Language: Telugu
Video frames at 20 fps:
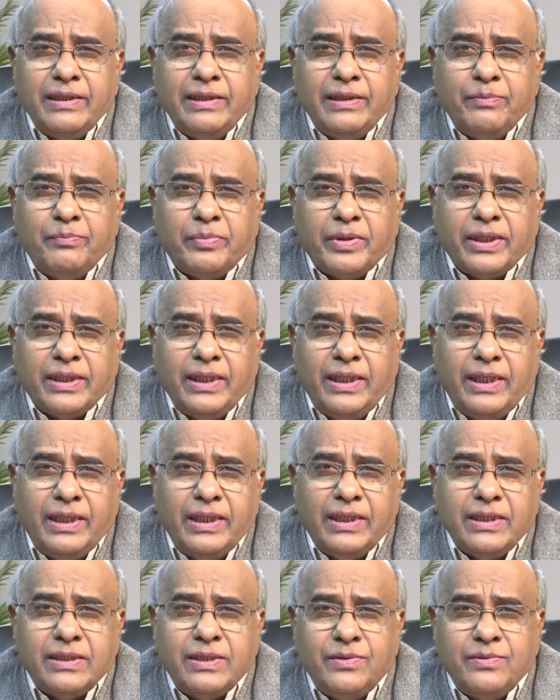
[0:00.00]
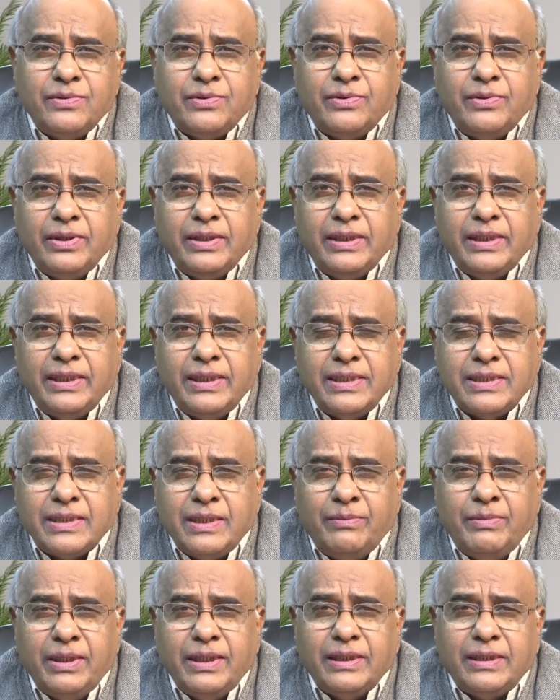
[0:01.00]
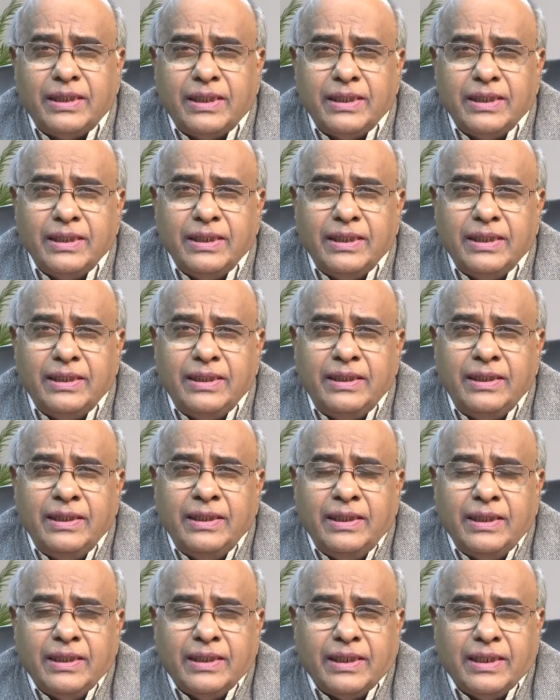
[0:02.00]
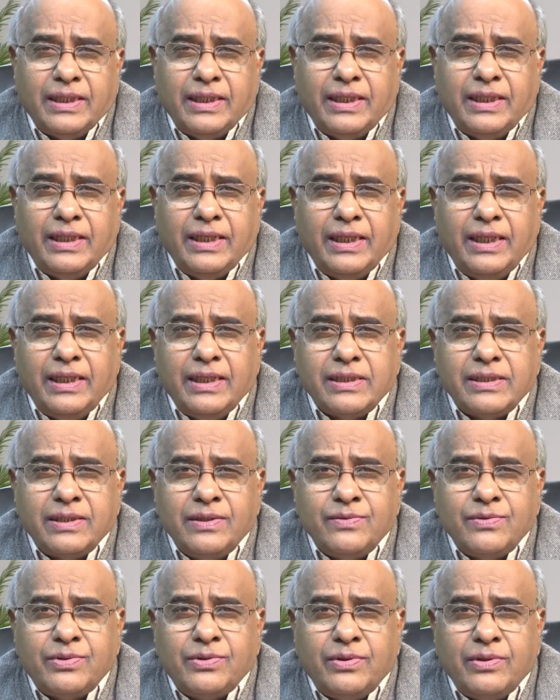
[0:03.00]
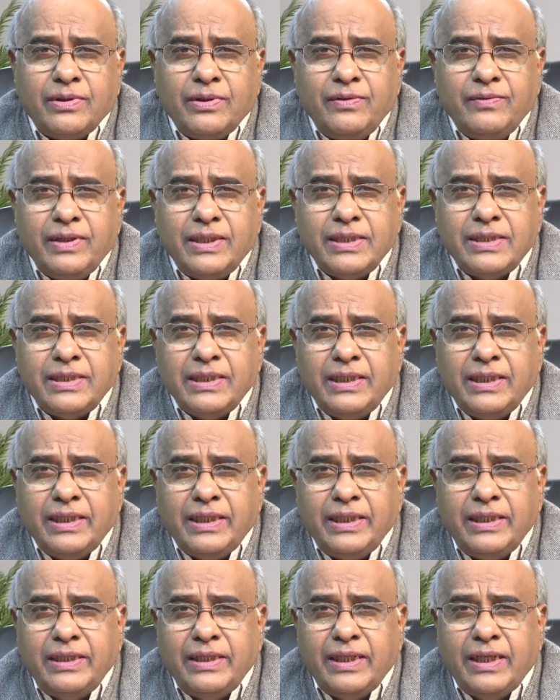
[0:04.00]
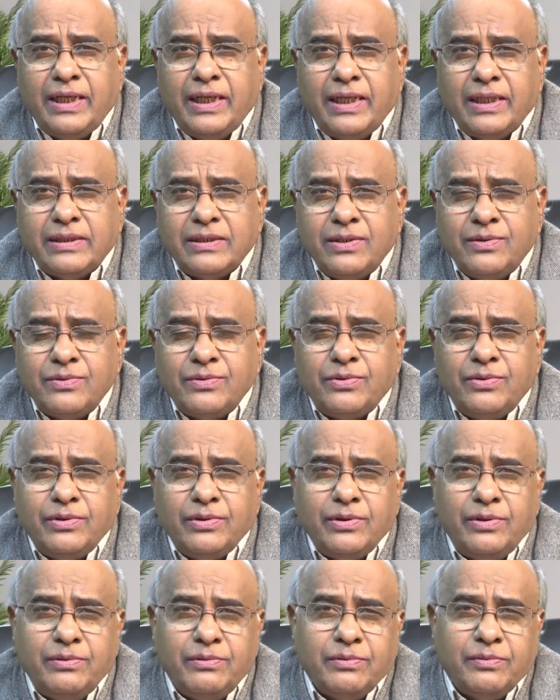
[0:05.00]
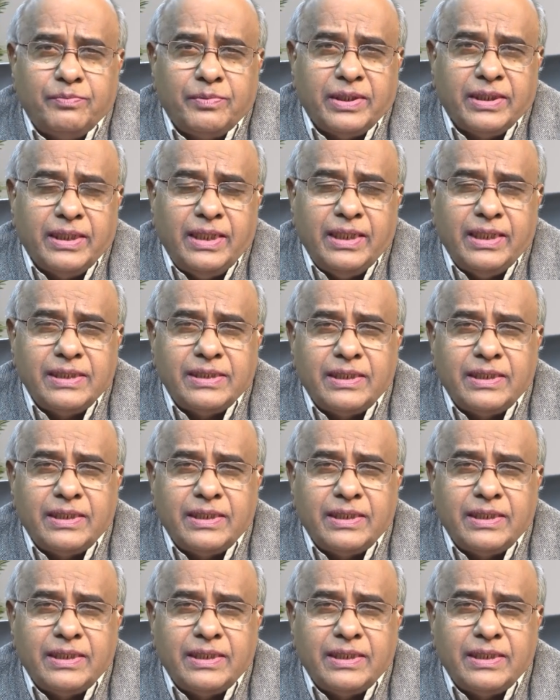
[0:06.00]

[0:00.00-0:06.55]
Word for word: ఈ ప్రధాన సంస్కృతికి సమాంతరంగా రకరకాల సంస్కృతులు విలసిల్లాయి ఆ సంస్కృతులు ప్రధాన